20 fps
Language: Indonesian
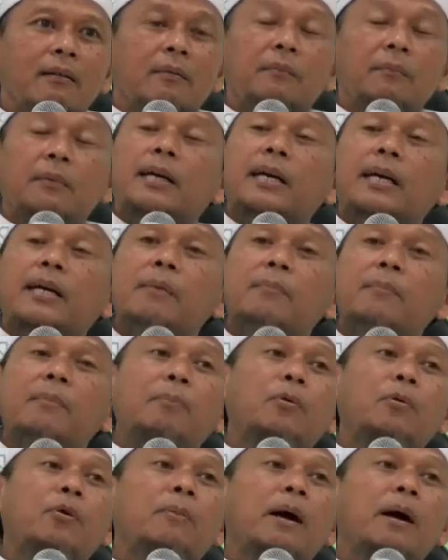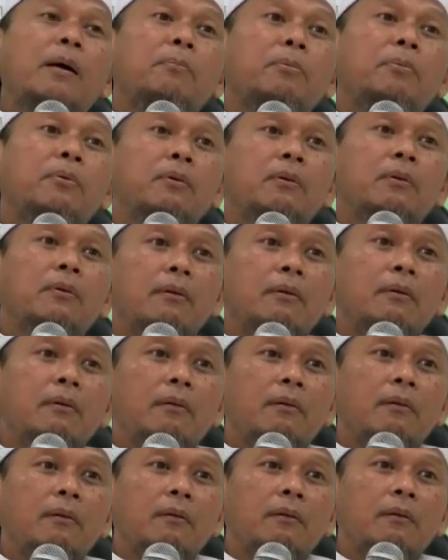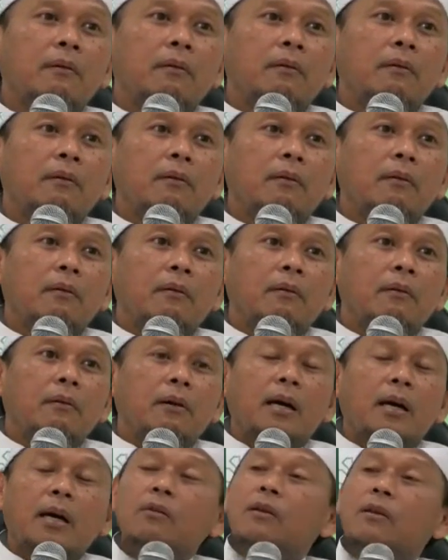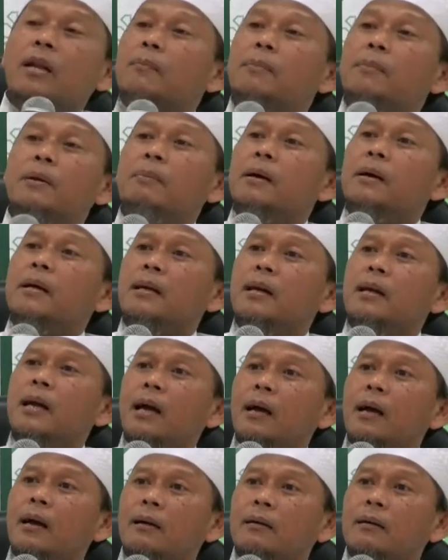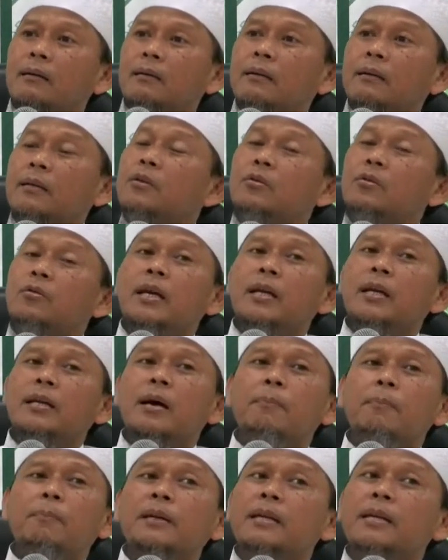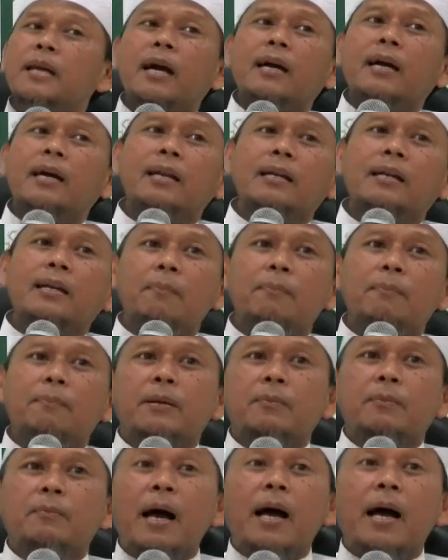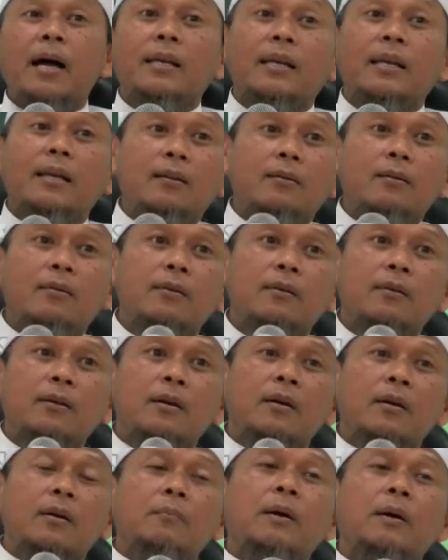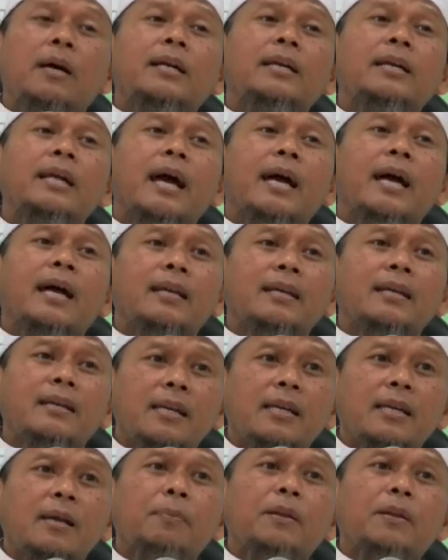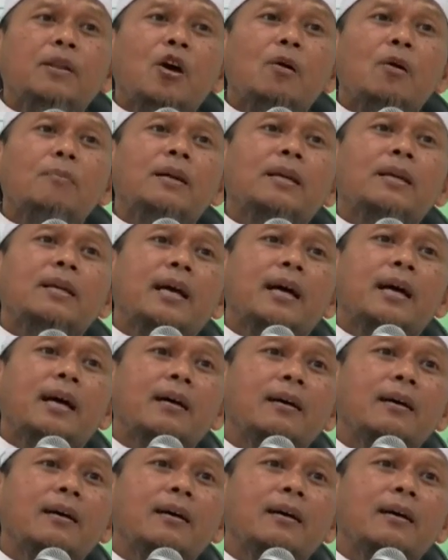Maka dia mabuk-mabuk. Kalau orang beriman enggak. Di dunia dapat, di akhirat dapat. Bahagia itu. Maka di akhirat dia dapat khomer dia.